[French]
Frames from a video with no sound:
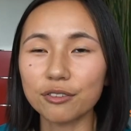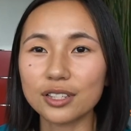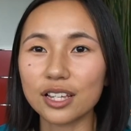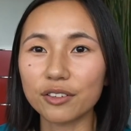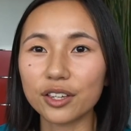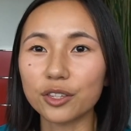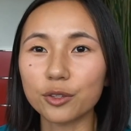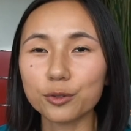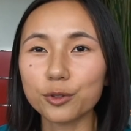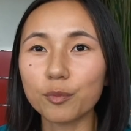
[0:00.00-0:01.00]
vous avez
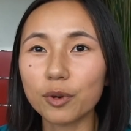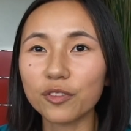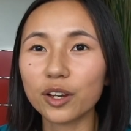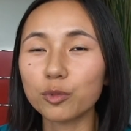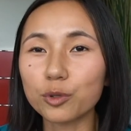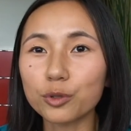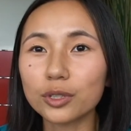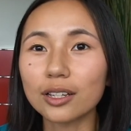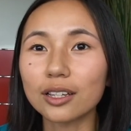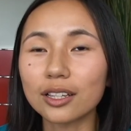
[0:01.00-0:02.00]
non seulement faire beaucoup
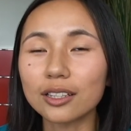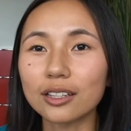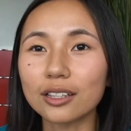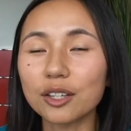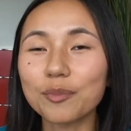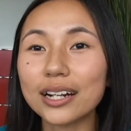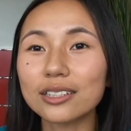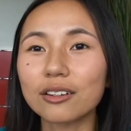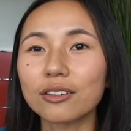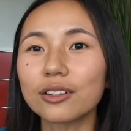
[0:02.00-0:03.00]
de,
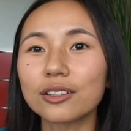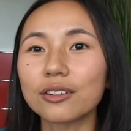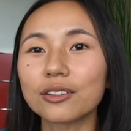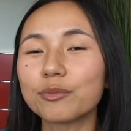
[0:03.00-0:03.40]
démarches dans le,